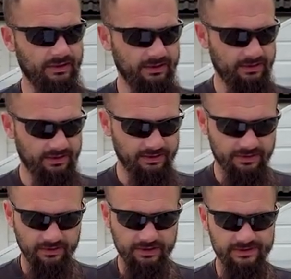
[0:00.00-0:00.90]
I
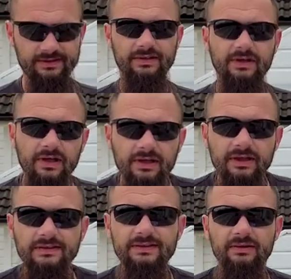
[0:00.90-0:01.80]
to jest tyle.
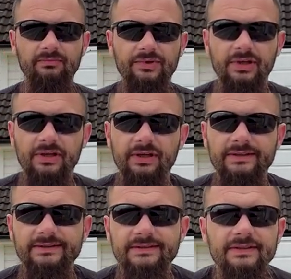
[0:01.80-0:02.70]
Następnie
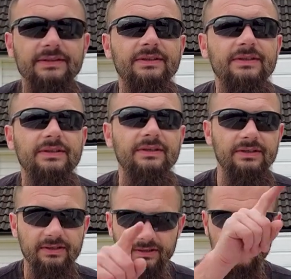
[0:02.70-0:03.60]
jest
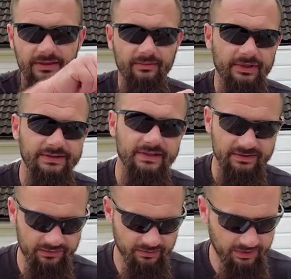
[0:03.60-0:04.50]
tablica,
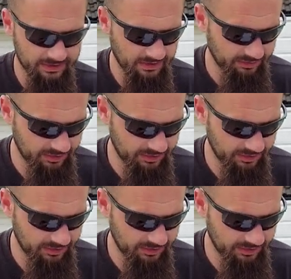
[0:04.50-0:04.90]
z której trzeba